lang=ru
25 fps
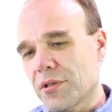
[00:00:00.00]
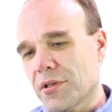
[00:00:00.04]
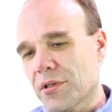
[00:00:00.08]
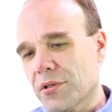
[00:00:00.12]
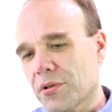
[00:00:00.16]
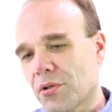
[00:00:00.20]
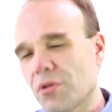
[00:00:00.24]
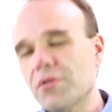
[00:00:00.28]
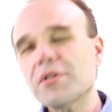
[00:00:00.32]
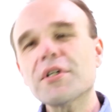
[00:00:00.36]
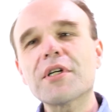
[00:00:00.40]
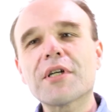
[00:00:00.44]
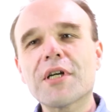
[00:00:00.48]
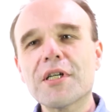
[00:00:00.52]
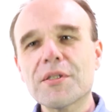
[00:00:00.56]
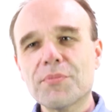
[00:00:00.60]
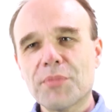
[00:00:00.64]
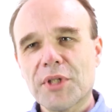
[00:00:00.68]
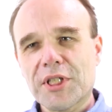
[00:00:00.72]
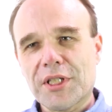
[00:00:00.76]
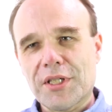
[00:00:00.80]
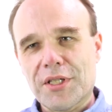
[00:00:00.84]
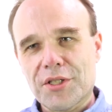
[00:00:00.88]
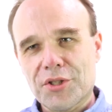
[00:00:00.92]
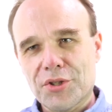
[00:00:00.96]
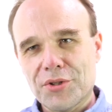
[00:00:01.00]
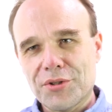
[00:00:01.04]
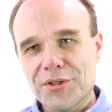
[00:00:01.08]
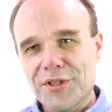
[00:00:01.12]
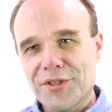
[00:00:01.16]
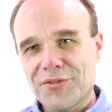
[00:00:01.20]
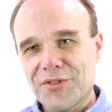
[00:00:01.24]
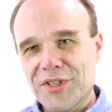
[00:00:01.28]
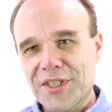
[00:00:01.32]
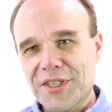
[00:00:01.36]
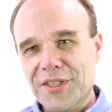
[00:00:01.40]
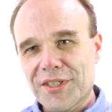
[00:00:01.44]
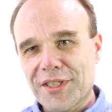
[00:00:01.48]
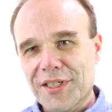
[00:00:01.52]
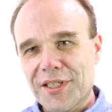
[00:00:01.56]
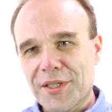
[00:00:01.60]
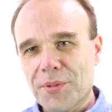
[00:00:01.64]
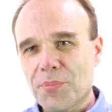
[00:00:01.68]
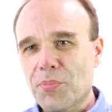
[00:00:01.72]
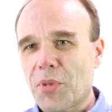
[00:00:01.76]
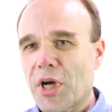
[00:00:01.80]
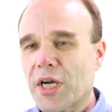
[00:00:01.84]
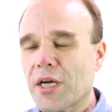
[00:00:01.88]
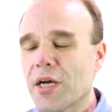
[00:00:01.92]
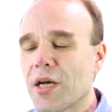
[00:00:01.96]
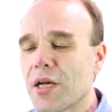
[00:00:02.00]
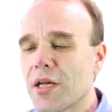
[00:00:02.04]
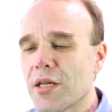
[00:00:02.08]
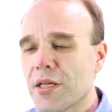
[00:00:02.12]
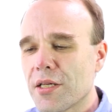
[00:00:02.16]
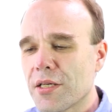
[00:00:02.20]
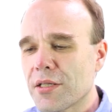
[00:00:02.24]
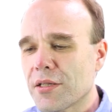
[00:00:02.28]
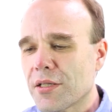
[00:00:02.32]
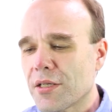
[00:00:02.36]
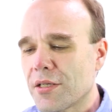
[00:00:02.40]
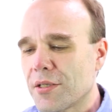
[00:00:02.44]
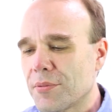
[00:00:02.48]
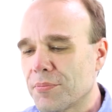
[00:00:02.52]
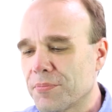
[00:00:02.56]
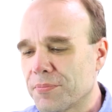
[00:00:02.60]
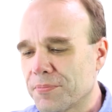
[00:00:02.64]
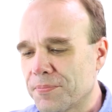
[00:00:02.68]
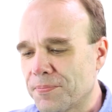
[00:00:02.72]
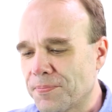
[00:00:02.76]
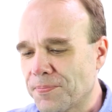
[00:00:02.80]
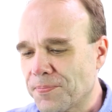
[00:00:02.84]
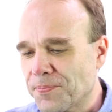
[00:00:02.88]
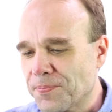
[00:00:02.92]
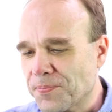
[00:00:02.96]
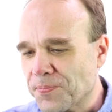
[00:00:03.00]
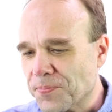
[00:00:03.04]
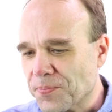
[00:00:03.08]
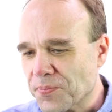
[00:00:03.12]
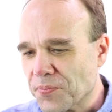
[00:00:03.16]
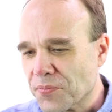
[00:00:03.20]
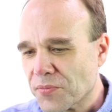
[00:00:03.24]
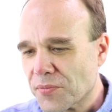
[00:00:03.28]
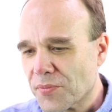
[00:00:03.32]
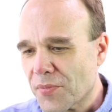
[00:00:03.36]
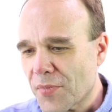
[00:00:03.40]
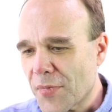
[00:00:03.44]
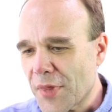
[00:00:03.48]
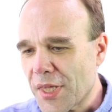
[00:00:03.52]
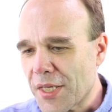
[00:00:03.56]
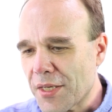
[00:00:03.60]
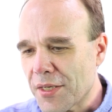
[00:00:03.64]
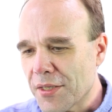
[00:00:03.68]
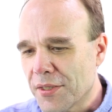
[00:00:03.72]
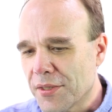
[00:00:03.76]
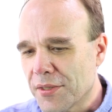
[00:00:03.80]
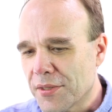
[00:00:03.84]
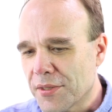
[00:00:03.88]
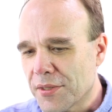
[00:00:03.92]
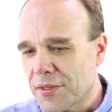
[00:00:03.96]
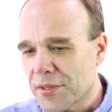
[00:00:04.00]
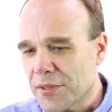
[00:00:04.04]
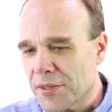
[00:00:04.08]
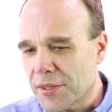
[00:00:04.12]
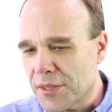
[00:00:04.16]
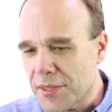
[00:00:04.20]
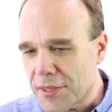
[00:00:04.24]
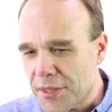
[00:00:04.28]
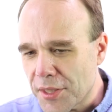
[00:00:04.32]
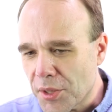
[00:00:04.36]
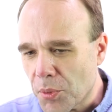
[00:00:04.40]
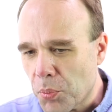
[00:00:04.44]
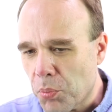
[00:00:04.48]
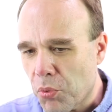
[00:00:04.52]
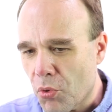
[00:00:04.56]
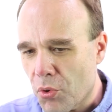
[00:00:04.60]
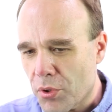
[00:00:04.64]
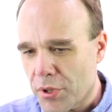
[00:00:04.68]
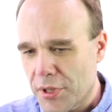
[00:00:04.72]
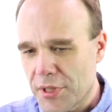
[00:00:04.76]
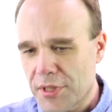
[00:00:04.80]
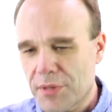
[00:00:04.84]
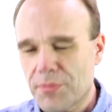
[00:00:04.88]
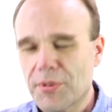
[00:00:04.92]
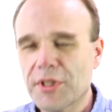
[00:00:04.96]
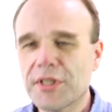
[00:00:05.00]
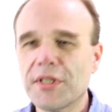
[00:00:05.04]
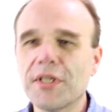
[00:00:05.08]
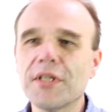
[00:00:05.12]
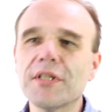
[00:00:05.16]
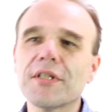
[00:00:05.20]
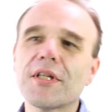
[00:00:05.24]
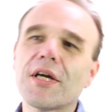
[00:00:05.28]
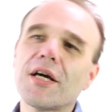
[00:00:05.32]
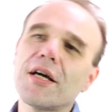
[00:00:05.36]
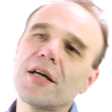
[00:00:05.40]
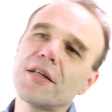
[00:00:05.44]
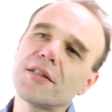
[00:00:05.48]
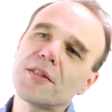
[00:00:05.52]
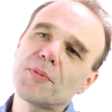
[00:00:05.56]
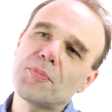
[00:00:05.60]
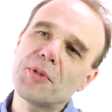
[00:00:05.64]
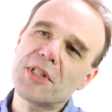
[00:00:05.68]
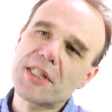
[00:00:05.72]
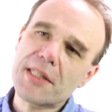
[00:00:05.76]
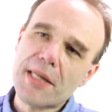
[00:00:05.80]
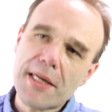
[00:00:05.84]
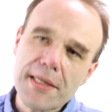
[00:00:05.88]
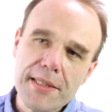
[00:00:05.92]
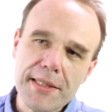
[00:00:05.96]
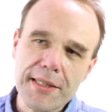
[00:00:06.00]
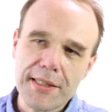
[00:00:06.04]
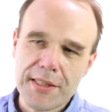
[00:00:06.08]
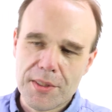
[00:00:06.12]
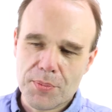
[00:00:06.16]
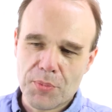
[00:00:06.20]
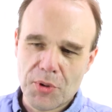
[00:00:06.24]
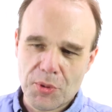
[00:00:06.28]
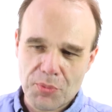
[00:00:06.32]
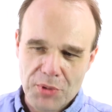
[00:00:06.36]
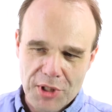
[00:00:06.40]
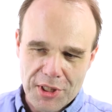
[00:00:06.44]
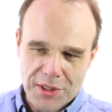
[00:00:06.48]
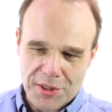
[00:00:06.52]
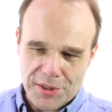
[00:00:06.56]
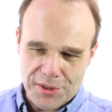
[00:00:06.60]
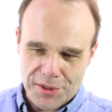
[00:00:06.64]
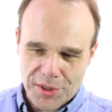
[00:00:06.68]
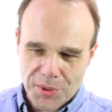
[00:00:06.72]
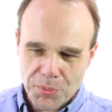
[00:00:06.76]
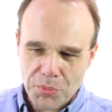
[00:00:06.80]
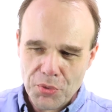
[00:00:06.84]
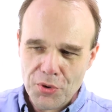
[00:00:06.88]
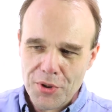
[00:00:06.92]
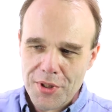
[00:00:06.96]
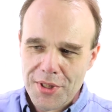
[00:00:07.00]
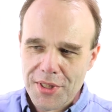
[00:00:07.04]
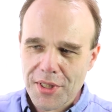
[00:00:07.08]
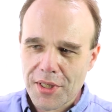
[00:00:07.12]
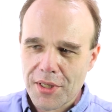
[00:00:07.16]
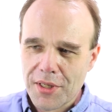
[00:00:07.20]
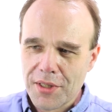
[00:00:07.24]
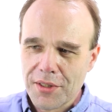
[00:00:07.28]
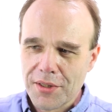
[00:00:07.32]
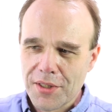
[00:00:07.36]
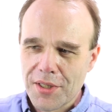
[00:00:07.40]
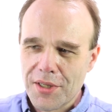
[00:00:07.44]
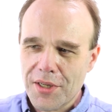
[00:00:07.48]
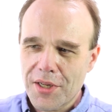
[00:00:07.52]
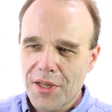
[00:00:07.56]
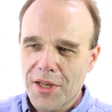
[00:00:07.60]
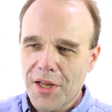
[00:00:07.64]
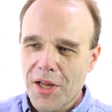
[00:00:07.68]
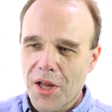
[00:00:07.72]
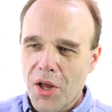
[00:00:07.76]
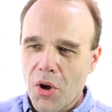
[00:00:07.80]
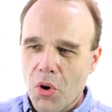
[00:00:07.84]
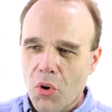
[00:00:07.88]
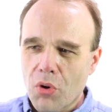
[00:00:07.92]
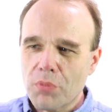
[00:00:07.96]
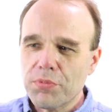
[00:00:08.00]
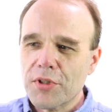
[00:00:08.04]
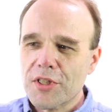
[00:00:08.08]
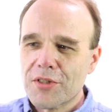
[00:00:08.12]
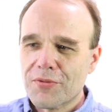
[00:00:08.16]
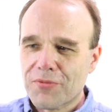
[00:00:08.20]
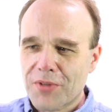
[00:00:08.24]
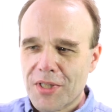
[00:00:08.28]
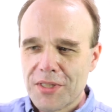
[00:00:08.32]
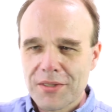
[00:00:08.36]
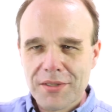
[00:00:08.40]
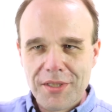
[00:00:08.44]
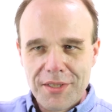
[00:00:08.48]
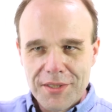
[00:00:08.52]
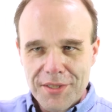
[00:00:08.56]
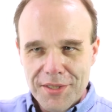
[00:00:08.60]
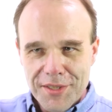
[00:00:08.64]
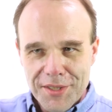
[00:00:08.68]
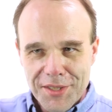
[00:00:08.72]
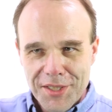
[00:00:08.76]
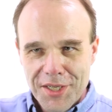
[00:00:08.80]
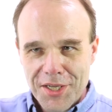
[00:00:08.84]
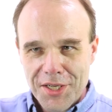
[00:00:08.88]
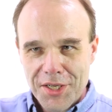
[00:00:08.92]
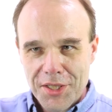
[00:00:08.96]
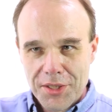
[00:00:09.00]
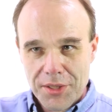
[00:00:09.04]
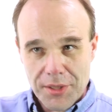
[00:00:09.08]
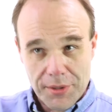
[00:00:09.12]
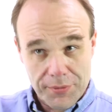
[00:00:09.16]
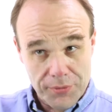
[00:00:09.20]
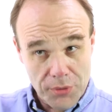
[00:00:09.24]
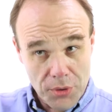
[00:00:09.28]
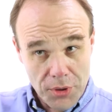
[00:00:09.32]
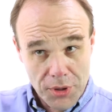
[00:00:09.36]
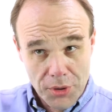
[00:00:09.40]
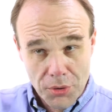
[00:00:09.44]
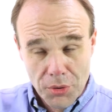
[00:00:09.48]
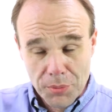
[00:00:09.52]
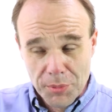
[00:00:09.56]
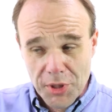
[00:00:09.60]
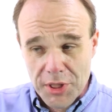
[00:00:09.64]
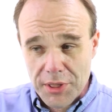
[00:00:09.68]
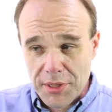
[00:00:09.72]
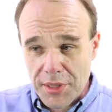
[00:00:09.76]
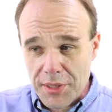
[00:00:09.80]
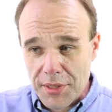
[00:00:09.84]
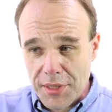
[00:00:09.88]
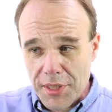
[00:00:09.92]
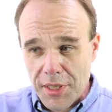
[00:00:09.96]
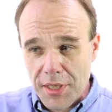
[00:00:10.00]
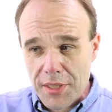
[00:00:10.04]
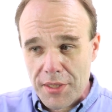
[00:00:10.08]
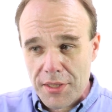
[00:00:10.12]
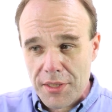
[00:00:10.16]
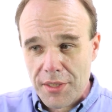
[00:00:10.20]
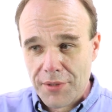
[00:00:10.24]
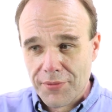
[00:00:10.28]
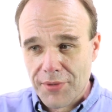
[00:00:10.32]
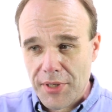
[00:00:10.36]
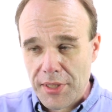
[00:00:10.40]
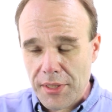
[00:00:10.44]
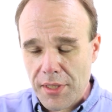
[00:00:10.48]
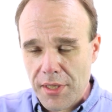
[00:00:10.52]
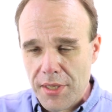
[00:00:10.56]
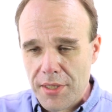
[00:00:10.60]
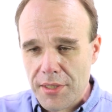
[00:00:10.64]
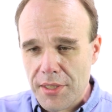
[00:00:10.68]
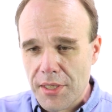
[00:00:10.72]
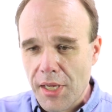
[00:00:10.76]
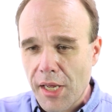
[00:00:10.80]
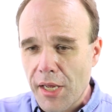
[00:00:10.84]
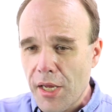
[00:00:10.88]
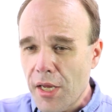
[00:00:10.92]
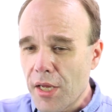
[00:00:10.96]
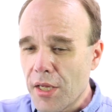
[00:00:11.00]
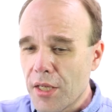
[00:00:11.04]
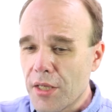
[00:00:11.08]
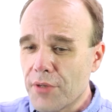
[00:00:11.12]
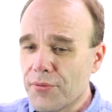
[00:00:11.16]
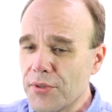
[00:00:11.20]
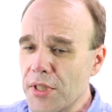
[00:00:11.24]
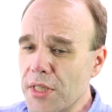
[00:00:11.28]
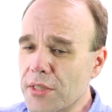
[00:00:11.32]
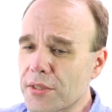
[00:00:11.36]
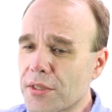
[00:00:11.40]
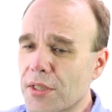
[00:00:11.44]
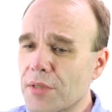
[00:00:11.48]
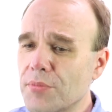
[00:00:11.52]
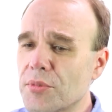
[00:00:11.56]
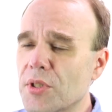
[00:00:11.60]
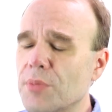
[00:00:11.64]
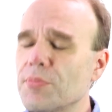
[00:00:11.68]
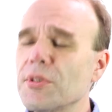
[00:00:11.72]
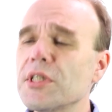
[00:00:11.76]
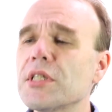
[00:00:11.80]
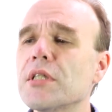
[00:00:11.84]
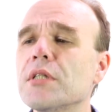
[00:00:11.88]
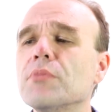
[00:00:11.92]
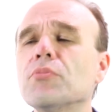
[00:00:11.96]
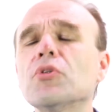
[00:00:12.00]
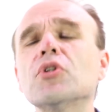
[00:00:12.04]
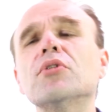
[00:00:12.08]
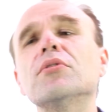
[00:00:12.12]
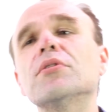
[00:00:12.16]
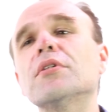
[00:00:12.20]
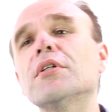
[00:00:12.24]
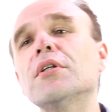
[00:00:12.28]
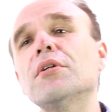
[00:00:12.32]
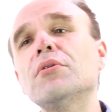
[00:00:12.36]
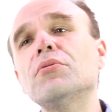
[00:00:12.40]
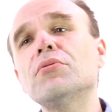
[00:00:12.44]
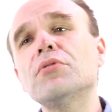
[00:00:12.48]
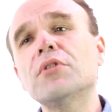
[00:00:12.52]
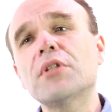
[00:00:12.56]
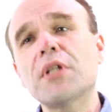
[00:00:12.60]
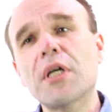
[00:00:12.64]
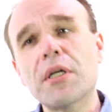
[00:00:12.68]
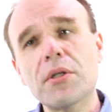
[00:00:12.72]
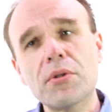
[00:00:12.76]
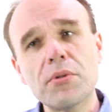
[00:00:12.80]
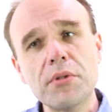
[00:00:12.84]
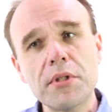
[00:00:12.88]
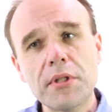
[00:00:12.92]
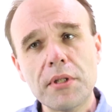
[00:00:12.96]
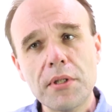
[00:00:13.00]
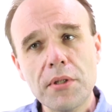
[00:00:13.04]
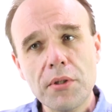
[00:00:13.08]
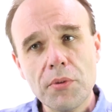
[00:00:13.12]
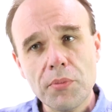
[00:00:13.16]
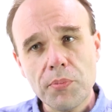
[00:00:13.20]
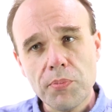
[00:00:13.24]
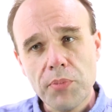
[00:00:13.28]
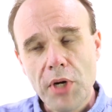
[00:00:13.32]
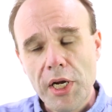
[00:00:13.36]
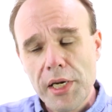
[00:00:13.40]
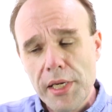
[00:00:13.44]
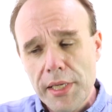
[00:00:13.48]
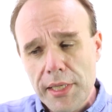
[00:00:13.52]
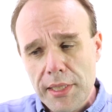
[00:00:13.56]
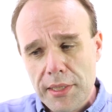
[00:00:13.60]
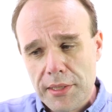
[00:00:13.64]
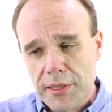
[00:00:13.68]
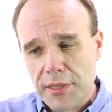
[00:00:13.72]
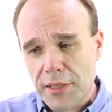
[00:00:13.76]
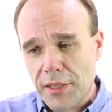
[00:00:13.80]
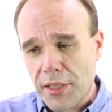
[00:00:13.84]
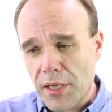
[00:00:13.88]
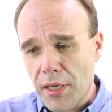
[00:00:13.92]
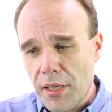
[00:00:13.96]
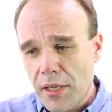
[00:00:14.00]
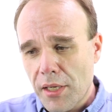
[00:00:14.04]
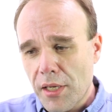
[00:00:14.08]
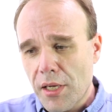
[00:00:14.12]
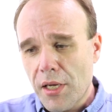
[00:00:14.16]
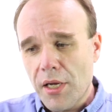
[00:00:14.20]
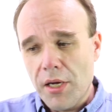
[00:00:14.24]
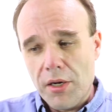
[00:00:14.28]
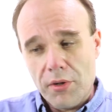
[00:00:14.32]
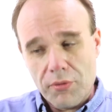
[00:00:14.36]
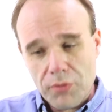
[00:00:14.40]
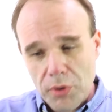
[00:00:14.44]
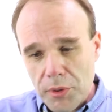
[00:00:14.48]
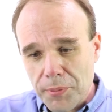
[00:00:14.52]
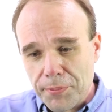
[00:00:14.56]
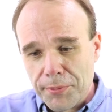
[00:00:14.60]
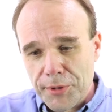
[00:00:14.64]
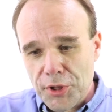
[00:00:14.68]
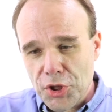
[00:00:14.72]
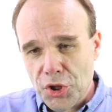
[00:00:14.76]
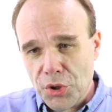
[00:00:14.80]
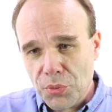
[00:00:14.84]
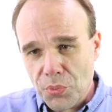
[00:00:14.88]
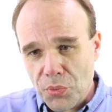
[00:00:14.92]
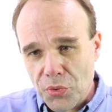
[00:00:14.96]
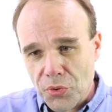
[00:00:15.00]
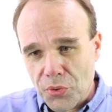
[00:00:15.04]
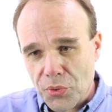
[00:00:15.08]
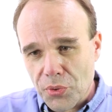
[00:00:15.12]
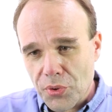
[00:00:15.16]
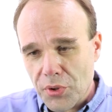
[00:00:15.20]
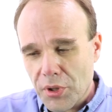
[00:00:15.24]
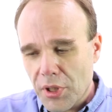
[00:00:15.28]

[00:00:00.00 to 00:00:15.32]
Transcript: только как бы отраженные в зеркале. Пока это до сих пор, несмотря на специальные экспериментальные поиски, это область фантазий теоретиков. Но это область интересных фантазий, и в некотором смысле многие люди находят ее полезной. Вот почему.